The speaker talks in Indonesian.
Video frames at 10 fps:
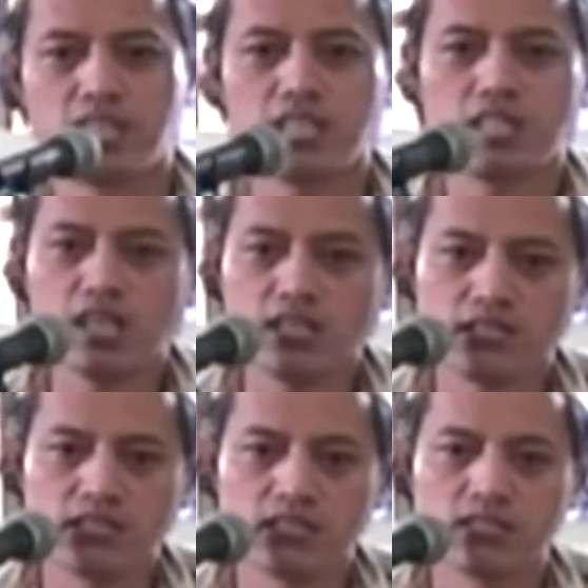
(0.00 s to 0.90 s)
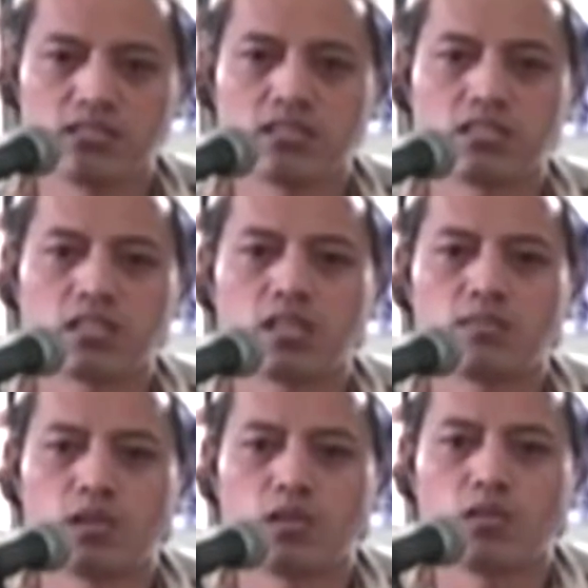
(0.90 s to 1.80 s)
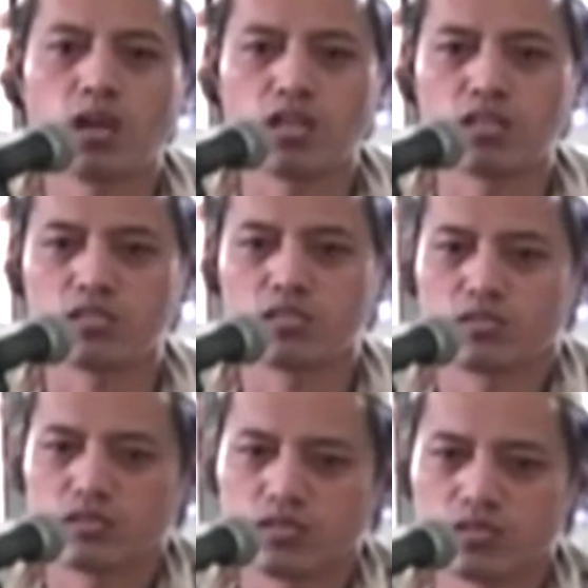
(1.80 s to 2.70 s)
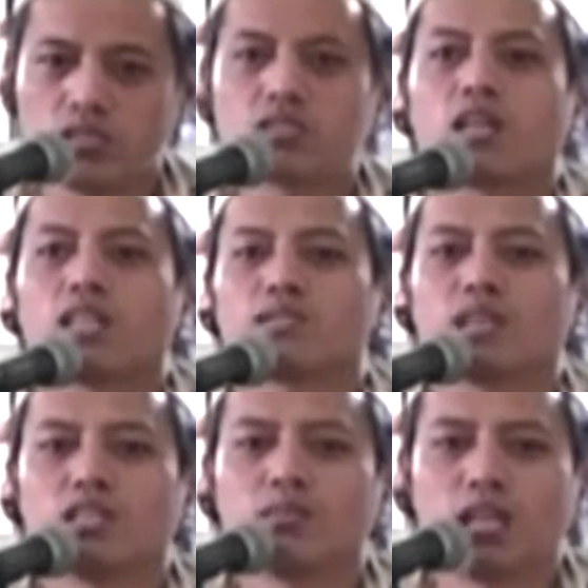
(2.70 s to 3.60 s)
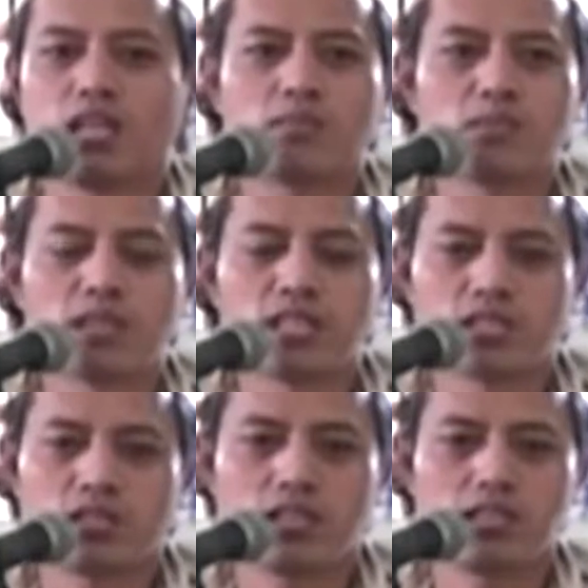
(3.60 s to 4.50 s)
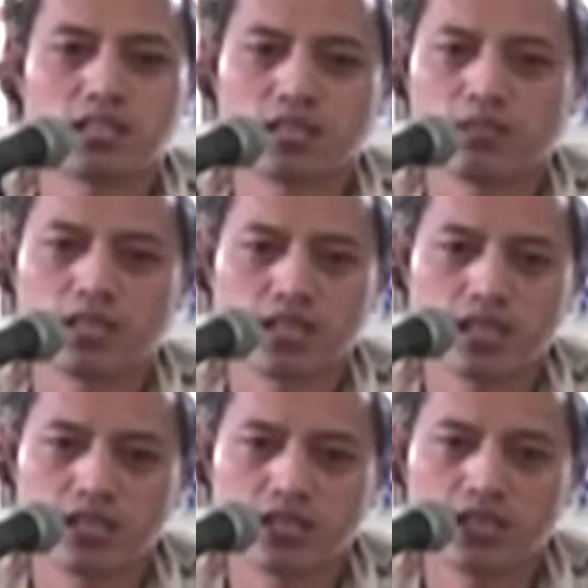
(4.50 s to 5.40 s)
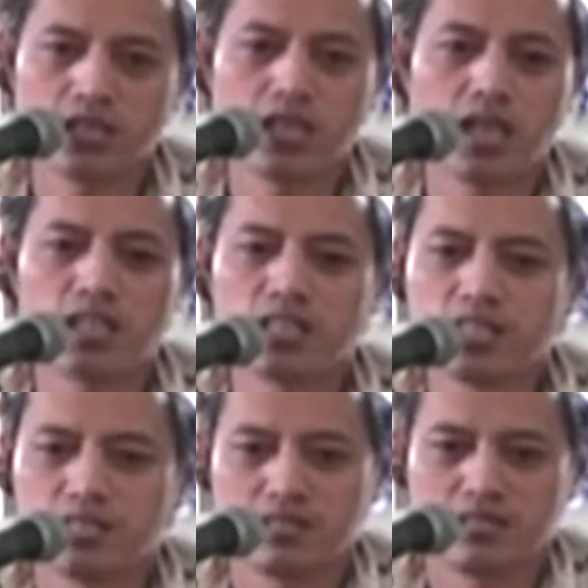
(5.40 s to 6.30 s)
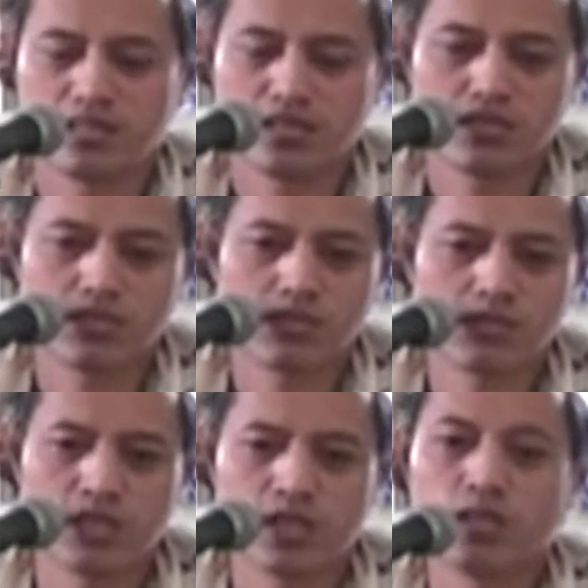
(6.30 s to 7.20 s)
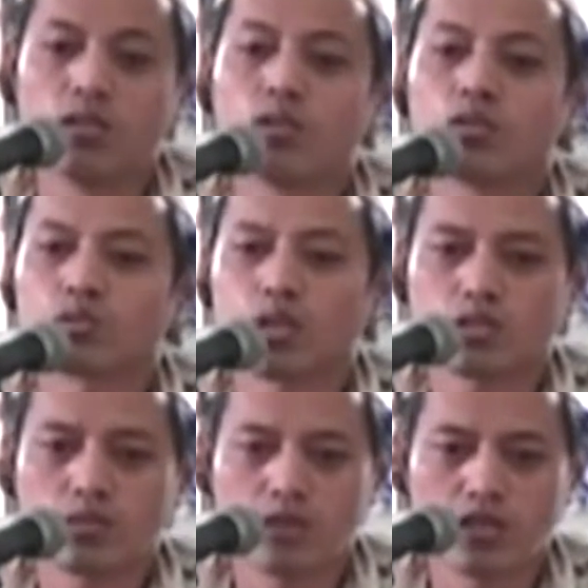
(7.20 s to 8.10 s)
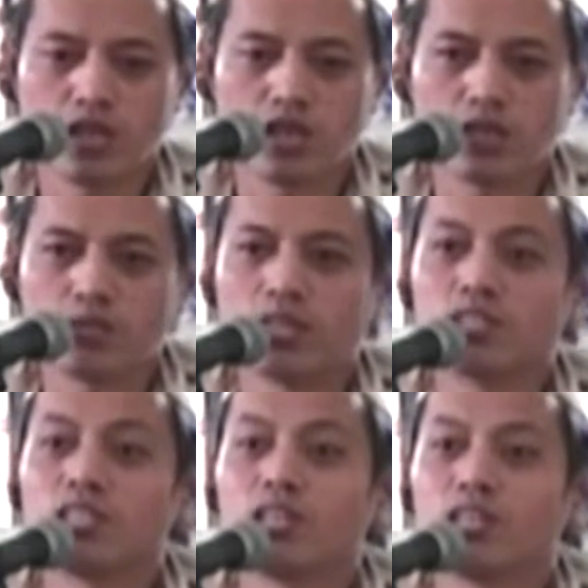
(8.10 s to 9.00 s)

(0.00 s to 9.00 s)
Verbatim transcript: Ada nah, toh kelompok khawarij terus. di ya, sholat juga toh malah lebih banyak sholatnya daripada Sayyidina Ali. Rasulullah bilang, ini sholatnya banyak, ininya banyak itu